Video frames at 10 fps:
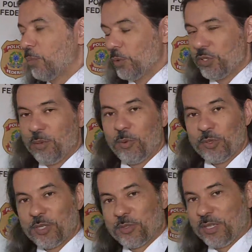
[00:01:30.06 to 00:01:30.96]
Bom dia, bom
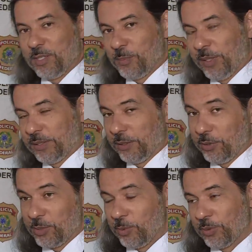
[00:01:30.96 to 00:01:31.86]
dia aos
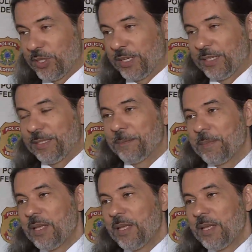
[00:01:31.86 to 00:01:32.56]
telespectadores, bom dia, Renê.